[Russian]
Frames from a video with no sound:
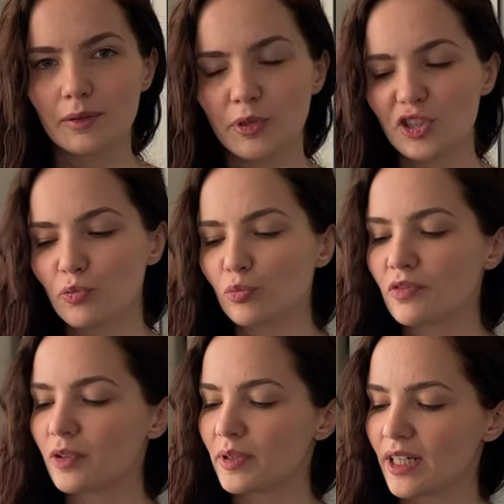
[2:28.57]
Почему
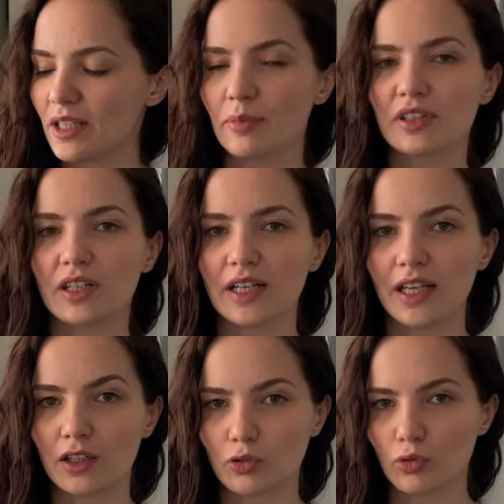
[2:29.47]
мы выбрали именно
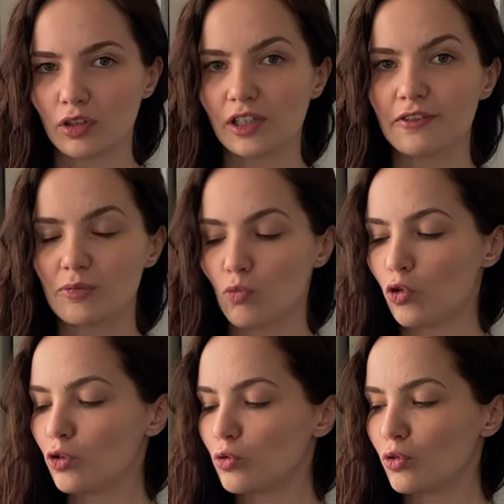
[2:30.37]
эту
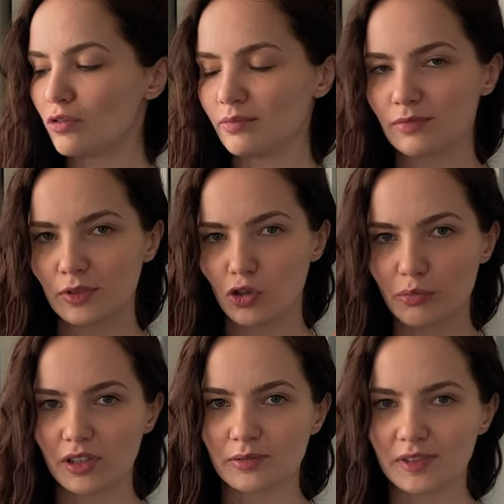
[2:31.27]
кофемолку,
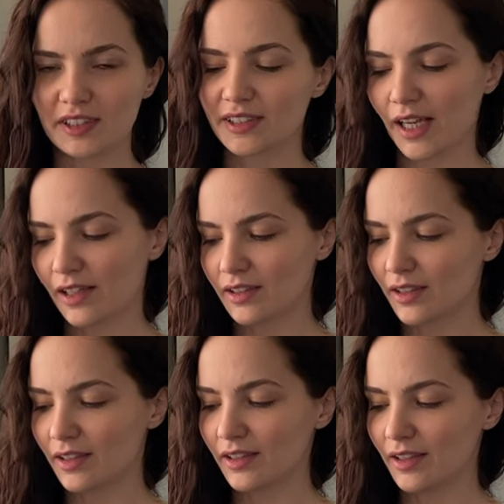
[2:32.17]
кроме
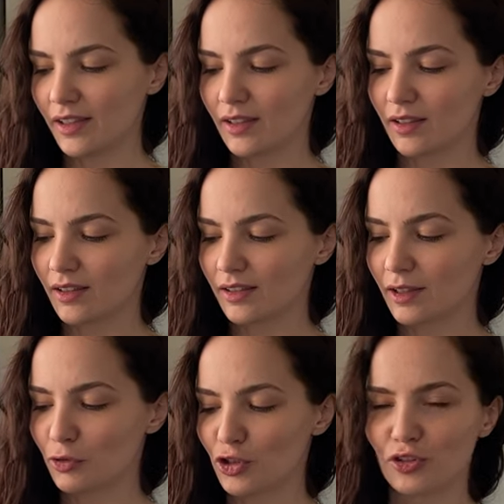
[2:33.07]
дизайна и а,
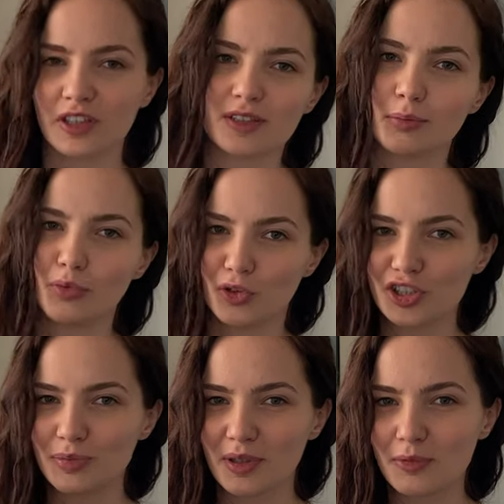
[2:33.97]
того, что это
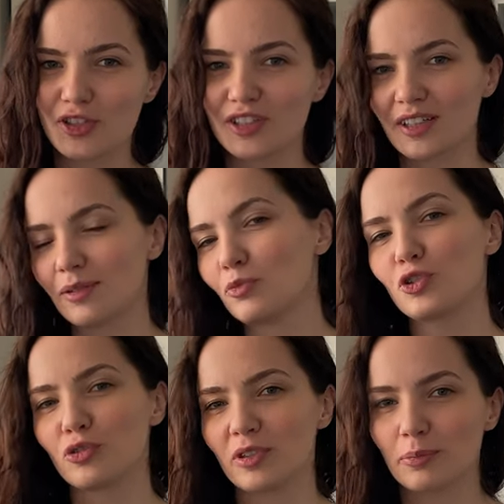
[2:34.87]
Bosch, потому что
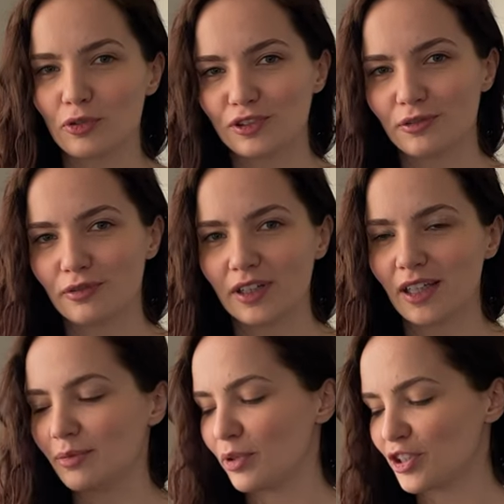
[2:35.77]
муж у меня просто
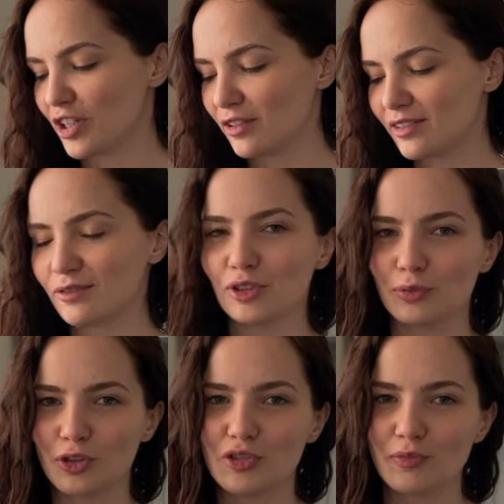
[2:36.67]
фанат Bosch, у
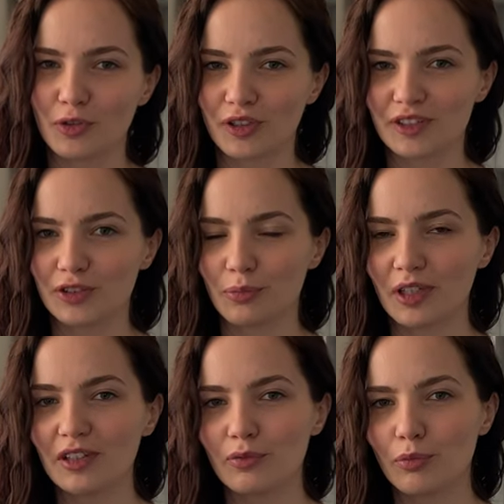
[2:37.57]
него очень много
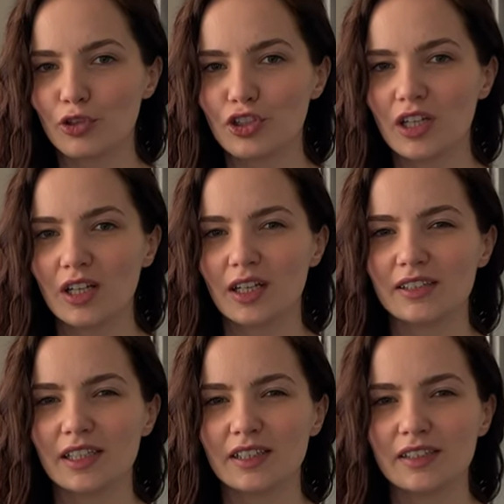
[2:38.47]
инструментов Bosch,
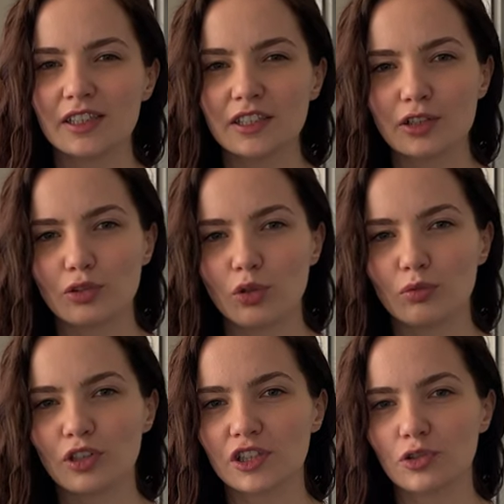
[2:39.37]
хотя из техники
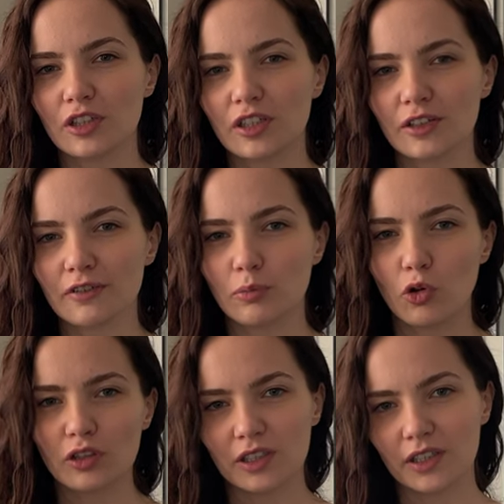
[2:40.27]
дома у нас только
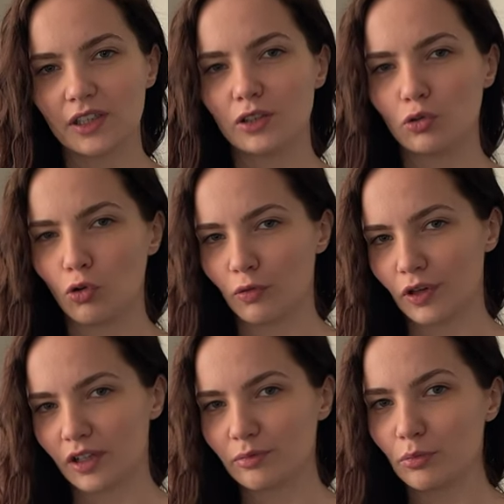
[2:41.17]
кофемолка и
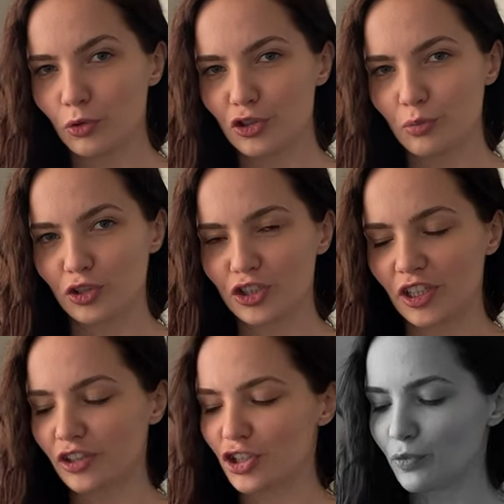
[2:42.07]
духовка Bosch, больше
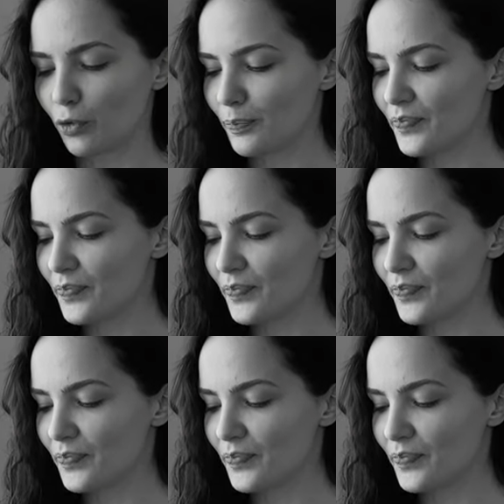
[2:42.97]
нет ничего.